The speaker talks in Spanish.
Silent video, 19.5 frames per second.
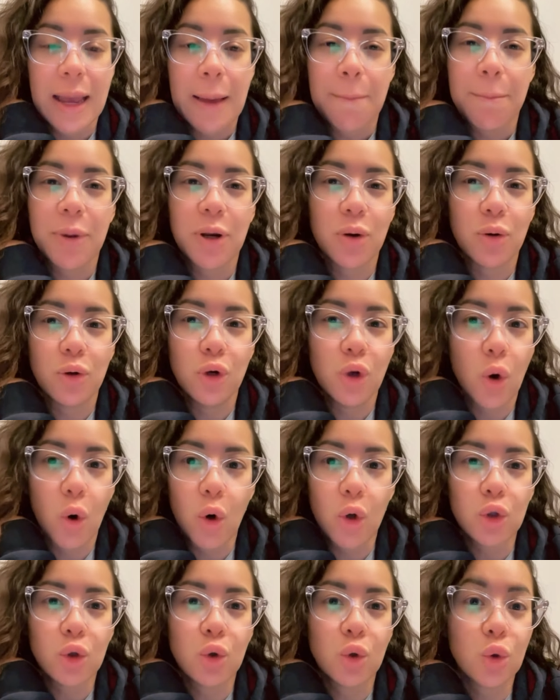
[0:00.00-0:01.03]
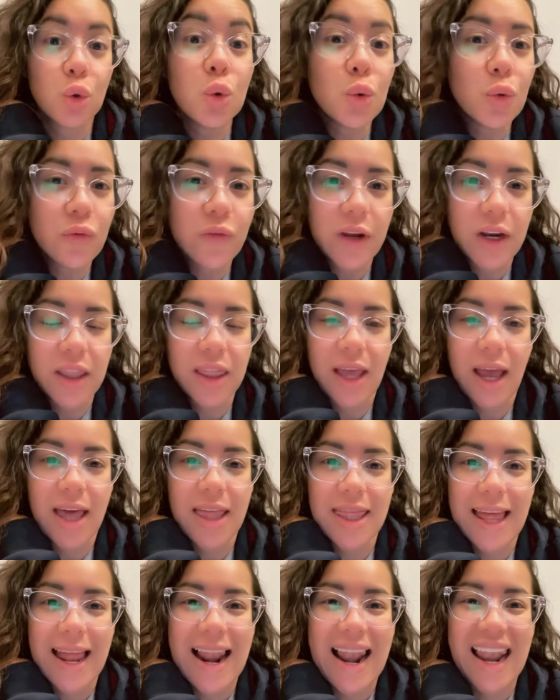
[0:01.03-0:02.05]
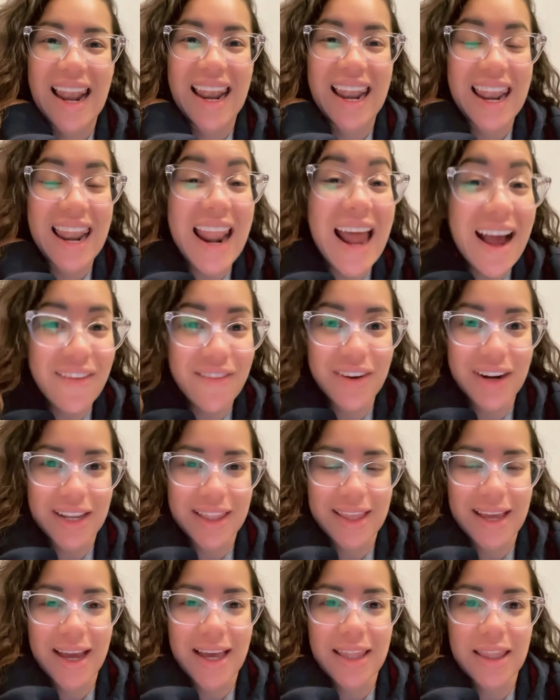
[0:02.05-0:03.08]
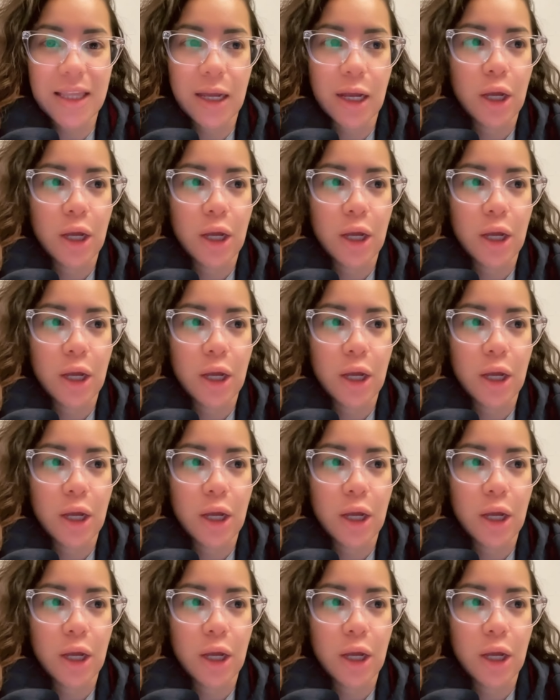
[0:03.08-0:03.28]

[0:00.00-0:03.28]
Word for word: pero no tu verdad, la verdad